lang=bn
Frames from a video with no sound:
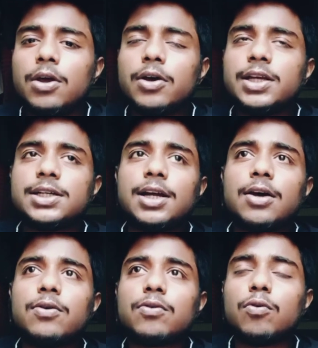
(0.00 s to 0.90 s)

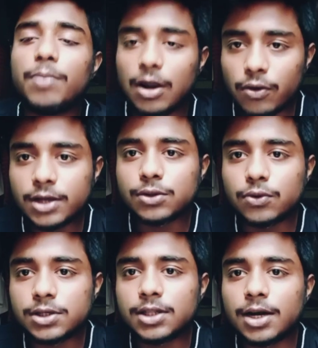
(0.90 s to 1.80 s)
এছাড়াও খুব ভালো কাজ
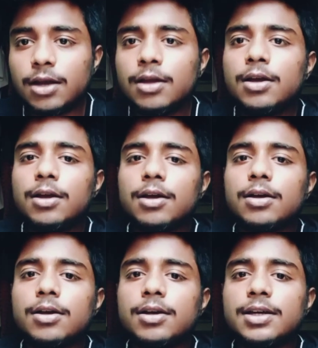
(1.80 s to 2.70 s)
করছে তারা
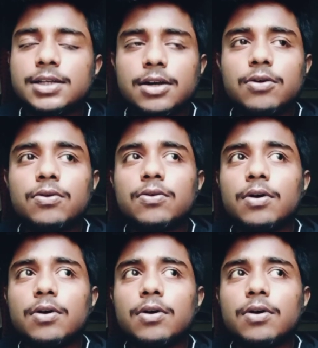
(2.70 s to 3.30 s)
এছাড়াও